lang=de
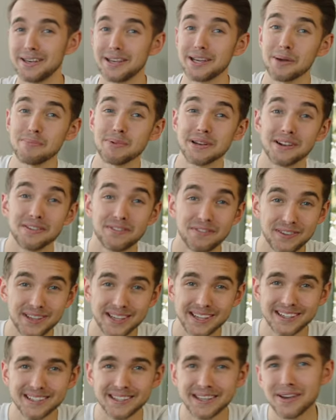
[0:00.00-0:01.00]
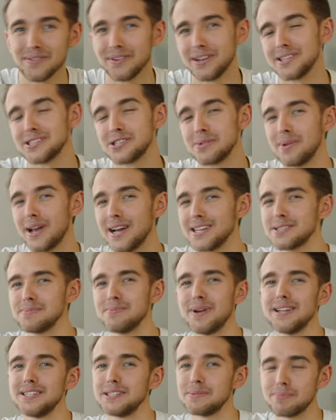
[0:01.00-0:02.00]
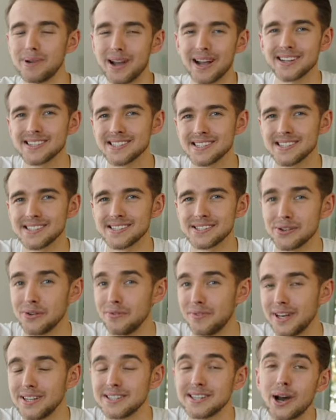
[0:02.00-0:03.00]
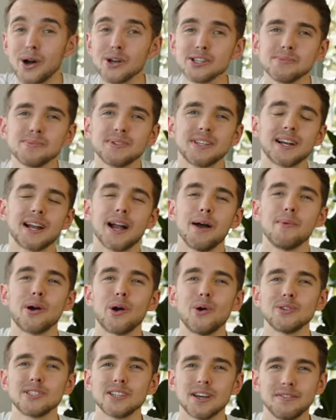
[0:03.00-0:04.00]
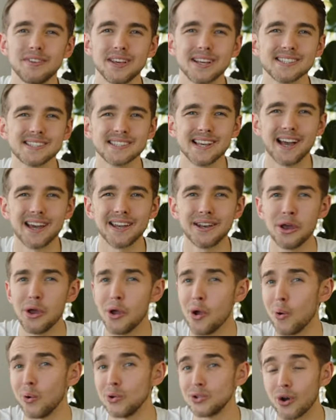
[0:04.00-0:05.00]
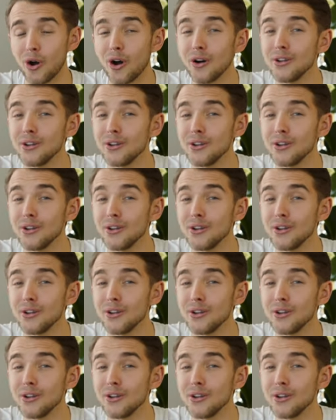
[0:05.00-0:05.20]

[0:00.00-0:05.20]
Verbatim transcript: In Kapitel 4 gehen wir dann zum ersten Mal in die Praxis und werden draußen mit der Kamera unterwegs sein und